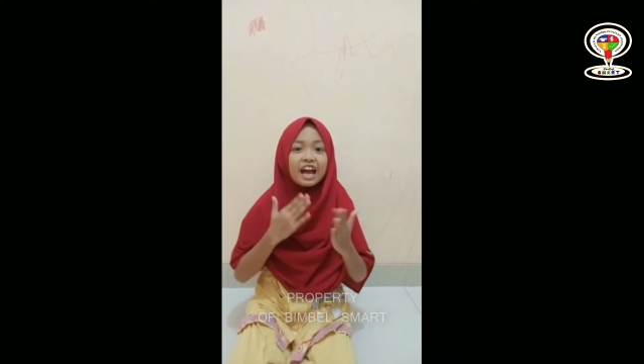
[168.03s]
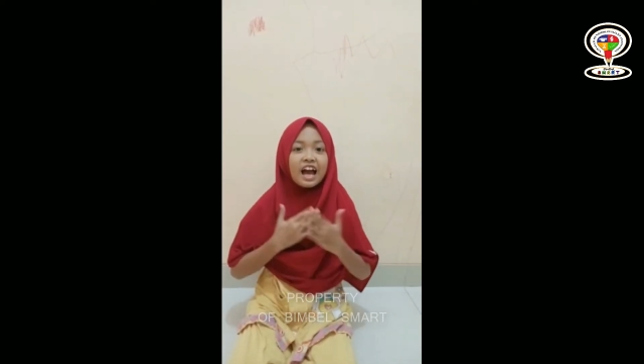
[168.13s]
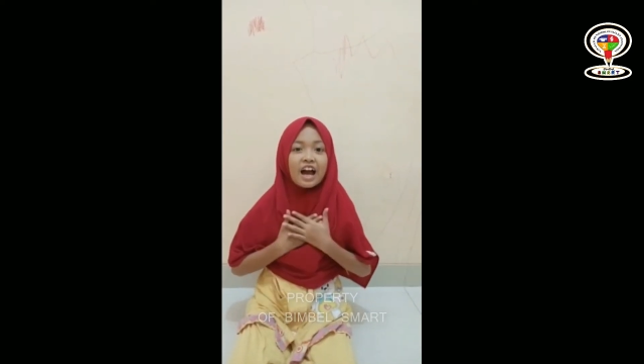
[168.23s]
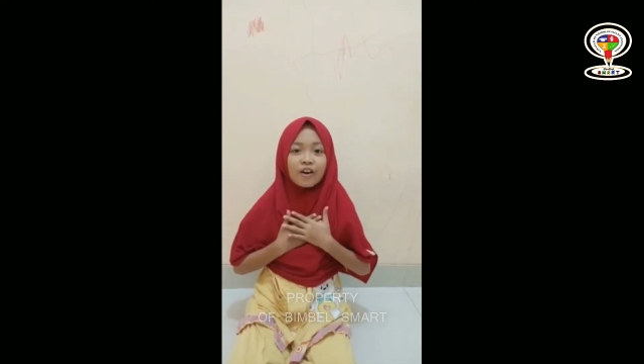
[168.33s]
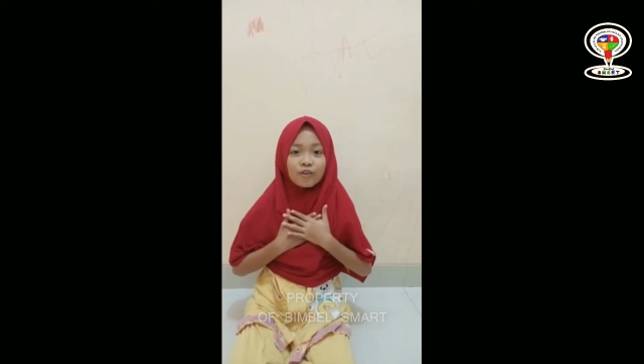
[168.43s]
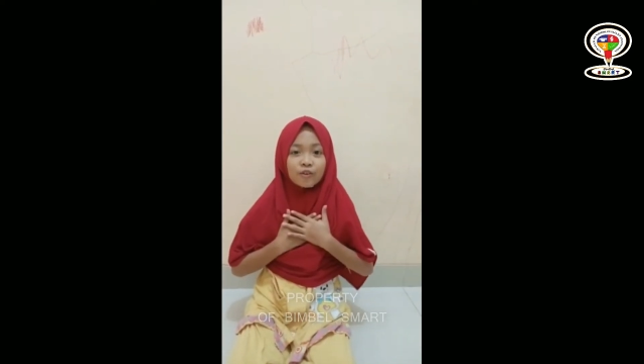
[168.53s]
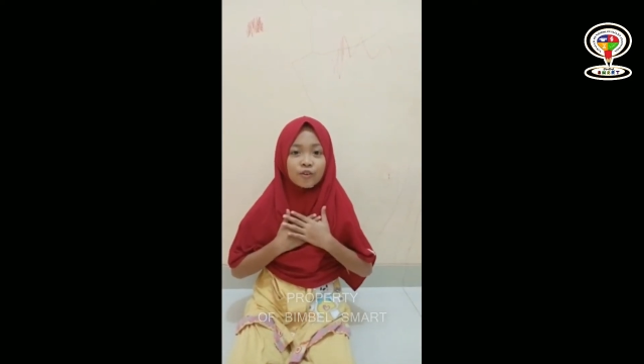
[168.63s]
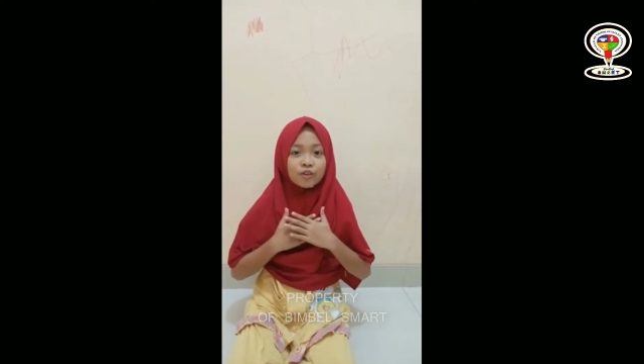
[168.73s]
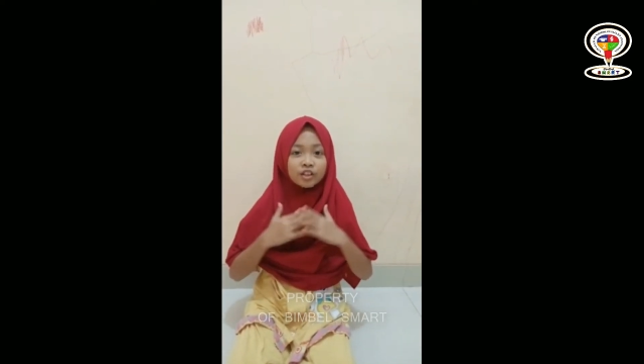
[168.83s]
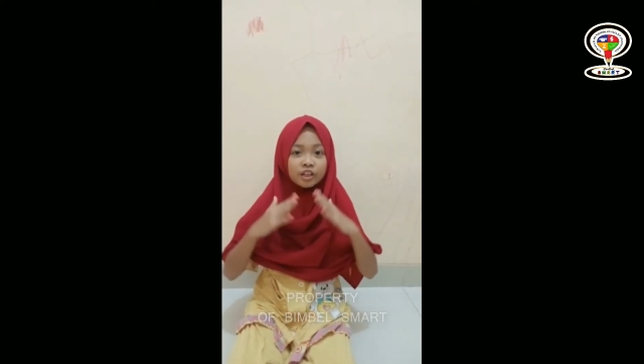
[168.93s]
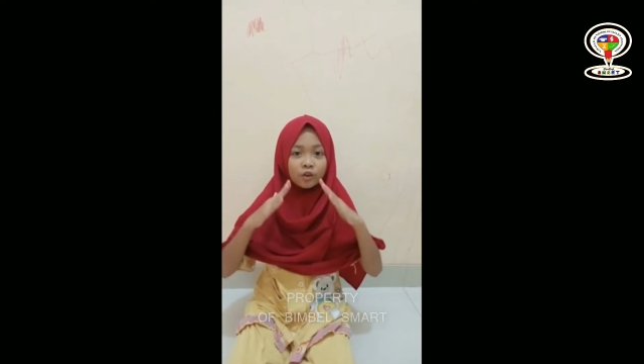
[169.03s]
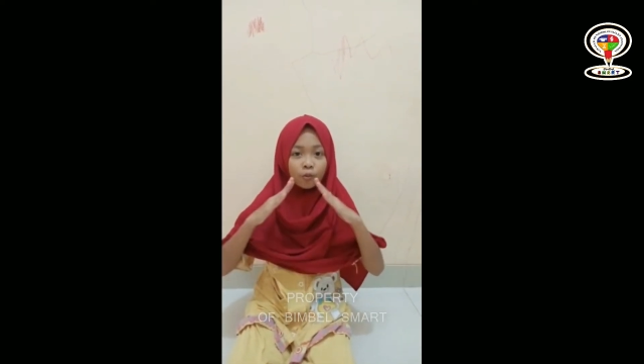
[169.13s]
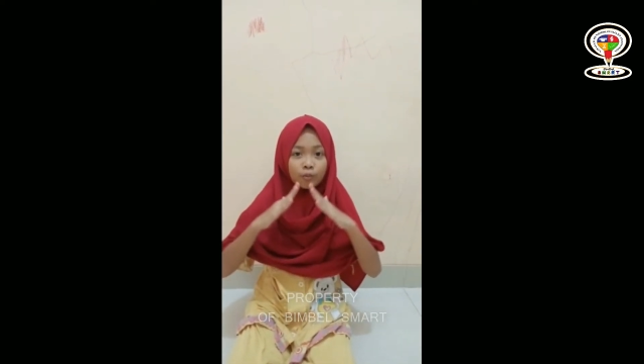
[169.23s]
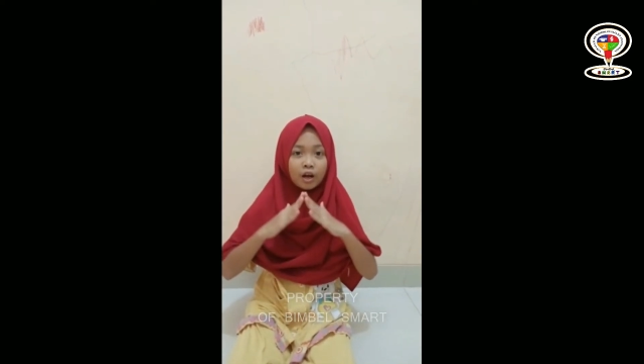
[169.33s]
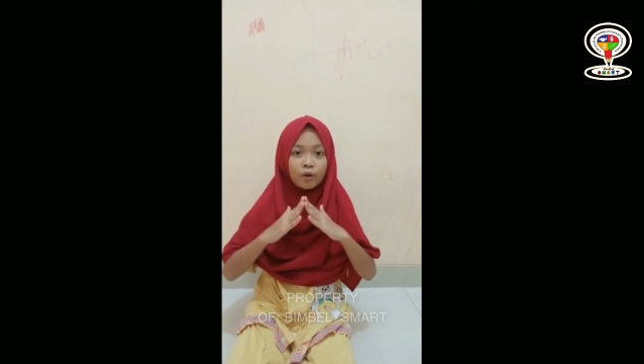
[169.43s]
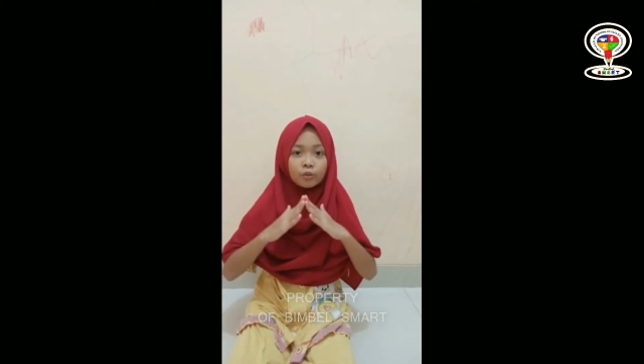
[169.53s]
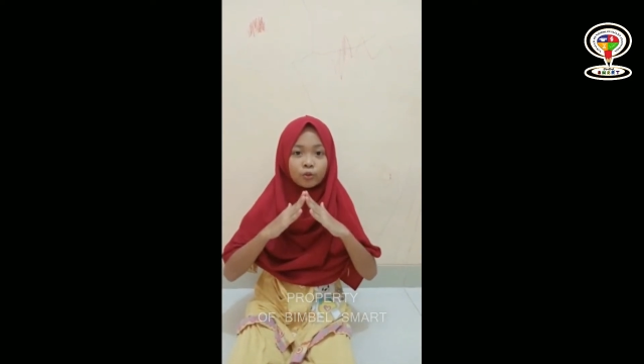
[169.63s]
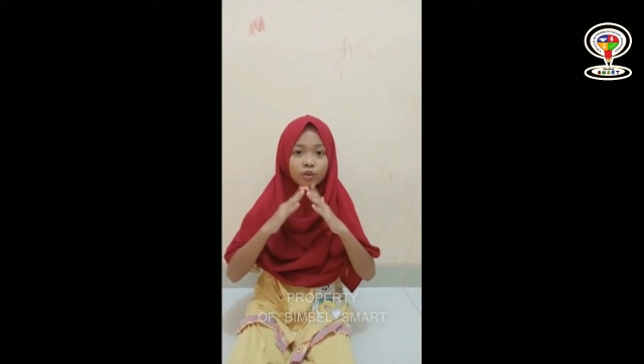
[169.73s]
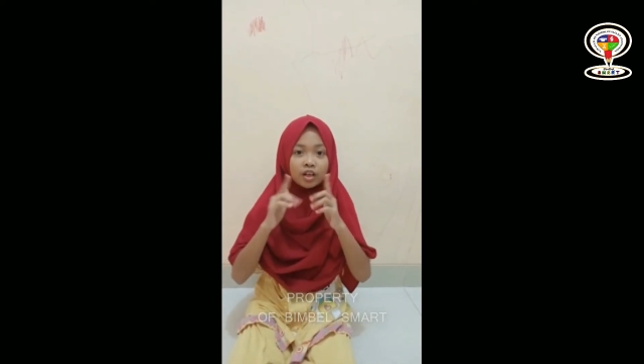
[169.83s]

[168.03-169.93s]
Aku di rumah untuk